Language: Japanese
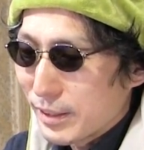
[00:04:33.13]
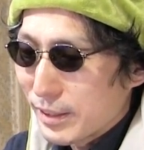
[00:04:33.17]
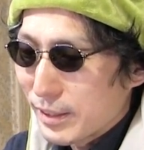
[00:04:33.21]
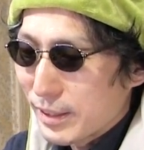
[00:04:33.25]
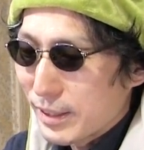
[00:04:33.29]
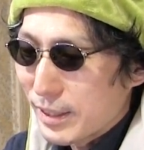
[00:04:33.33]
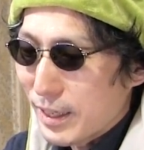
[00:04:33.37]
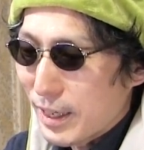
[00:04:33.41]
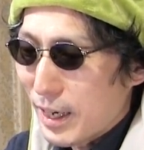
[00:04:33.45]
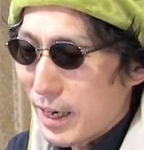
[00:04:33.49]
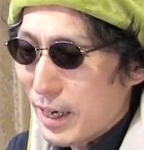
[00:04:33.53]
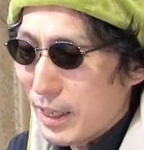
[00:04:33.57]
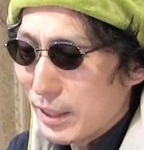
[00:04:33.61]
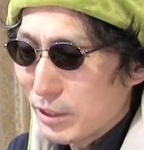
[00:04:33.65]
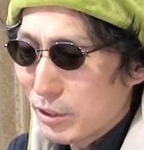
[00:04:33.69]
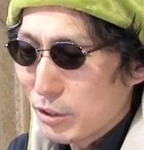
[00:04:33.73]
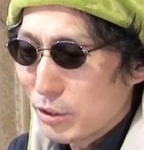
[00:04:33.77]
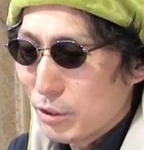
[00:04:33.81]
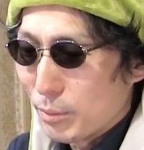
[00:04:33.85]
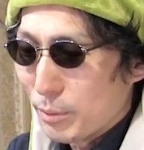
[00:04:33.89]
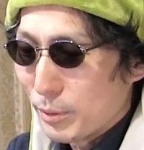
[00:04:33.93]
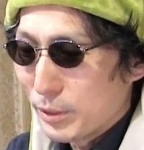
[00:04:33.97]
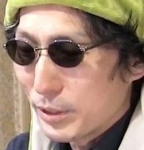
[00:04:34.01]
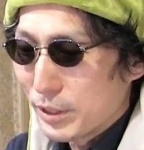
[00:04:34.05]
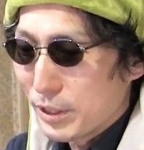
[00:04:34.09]
来たか
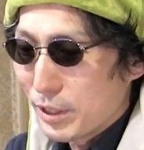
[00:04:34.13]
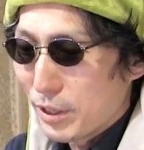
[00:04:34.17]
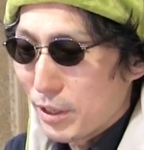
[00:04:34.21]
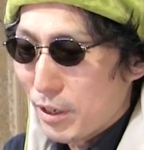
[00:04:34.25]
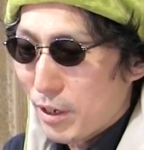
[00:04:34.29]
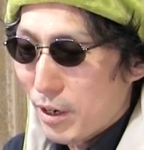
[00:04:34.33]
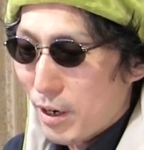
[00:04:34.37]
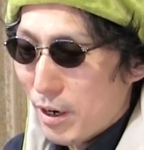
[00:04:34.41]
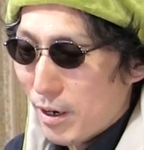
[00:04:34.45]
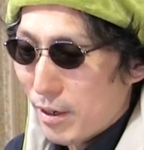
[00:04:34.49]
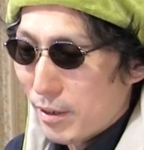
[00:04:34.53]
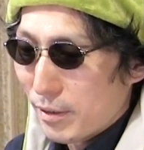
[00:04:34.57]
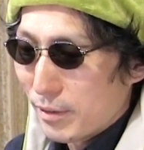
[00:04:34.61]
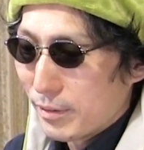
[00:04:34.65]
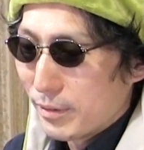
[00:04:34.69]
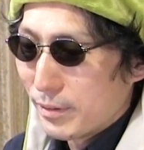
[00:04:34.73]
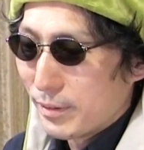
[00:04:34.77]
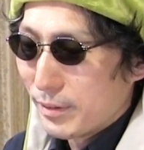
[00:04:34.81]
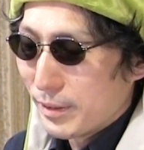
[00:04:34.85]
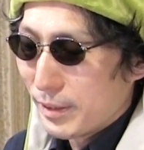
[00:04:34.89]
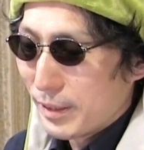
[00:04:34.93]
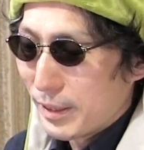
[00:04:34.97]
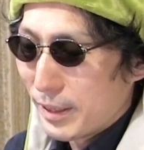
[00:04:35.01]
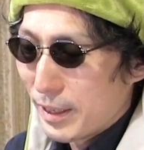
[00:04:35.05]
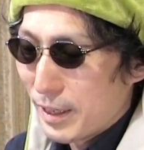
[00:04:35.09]
と思ったよ
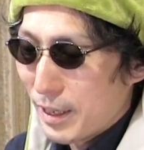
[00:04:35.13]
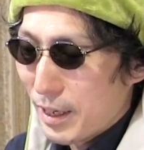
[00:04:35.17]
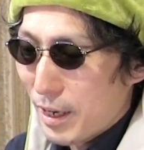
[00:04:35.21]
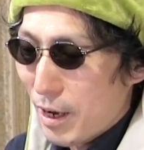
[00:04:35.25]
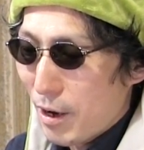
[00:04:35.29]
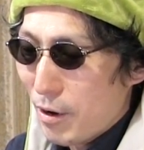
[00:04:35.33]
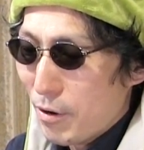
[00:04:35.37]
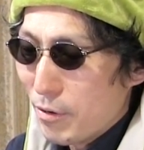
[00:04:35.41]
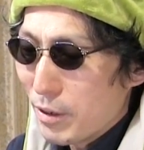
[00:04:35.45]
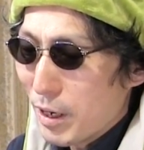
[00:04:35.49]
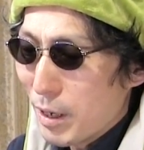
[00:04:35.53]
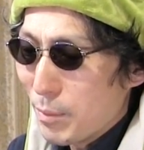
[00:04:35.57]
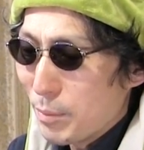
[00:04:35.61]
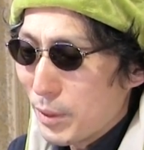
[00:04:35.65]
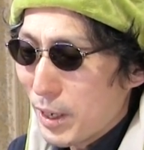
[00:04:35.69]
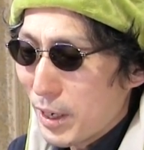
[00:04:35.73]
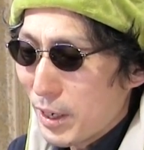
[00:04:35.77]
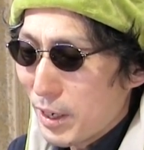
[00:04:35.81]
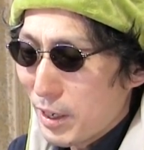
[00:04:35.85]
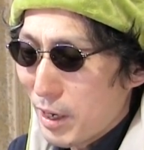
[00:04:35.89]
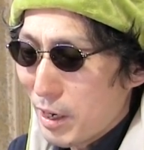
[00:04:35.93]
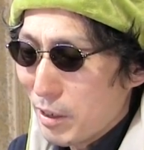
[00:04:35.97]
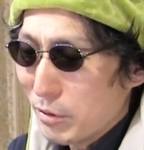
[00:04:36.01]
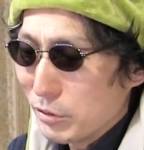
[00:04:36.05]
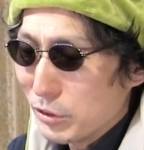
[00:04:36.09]
青カプか
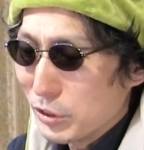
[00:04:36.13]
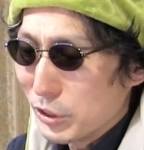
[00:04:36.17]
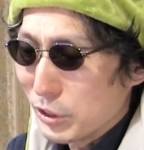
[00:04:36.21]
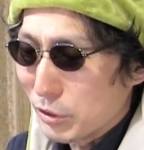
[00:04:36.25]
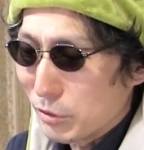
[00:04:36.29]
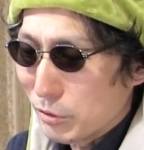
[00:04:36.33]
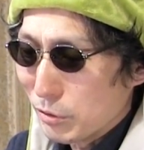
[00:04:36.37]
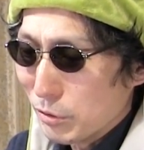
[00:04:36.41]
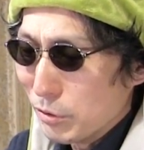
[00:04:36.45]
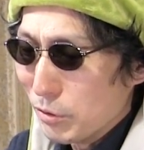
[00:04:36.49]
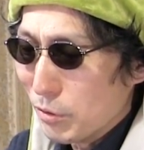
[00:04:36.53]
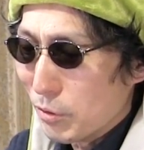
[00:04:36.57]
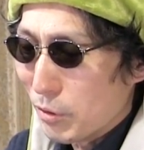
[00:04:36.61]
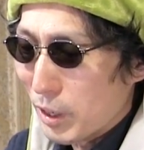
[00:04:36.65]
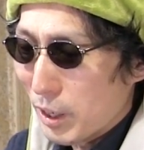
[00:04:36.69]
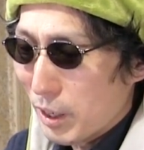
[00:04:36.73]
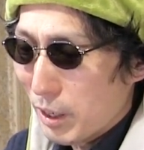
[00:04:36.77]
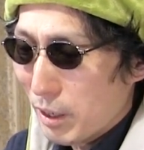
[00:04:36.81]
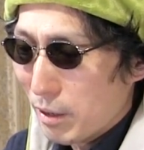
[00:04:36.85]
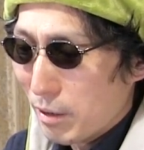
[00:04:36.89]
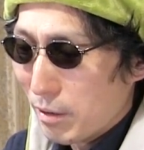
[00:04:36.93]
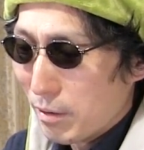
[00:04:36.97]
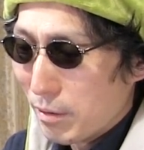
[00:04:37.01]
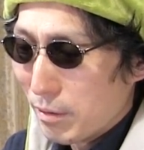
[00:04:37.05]
らランク G 来るのか